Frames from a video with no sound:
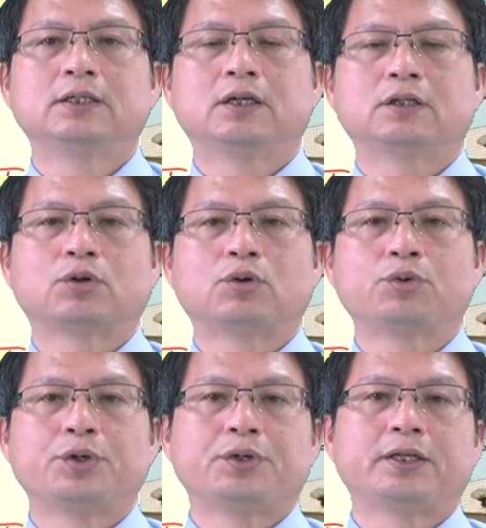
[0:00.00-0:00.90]
啊，同
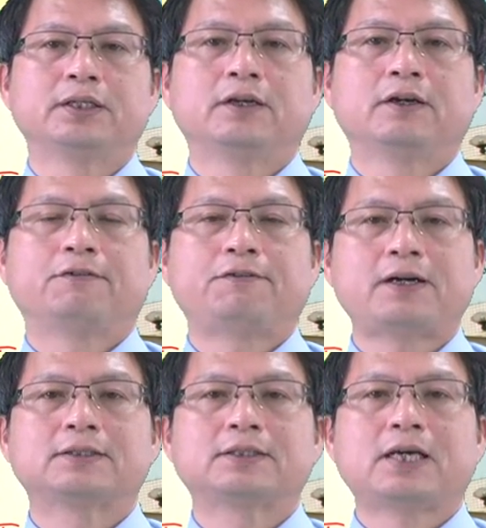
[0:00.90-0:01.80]
位元
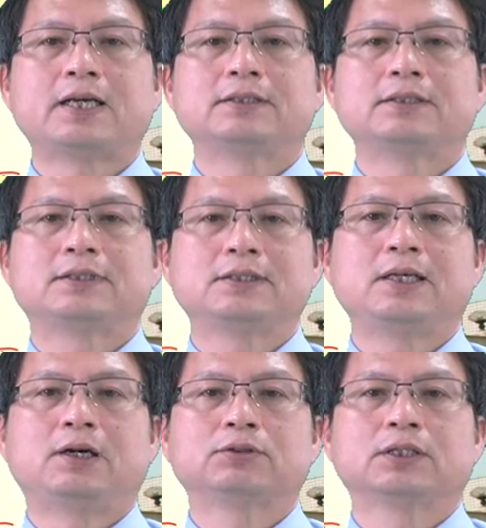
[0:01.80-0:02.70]
放在资
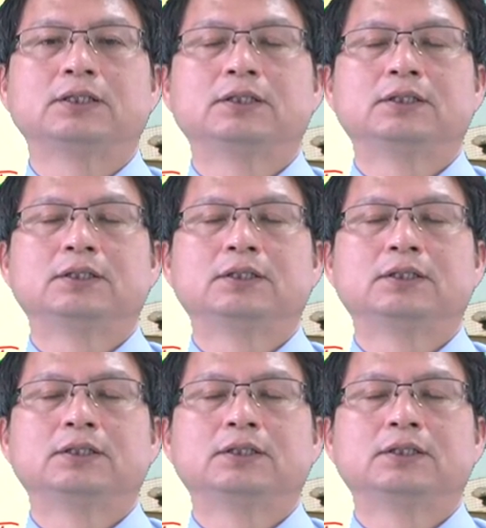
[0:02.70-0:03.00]
料的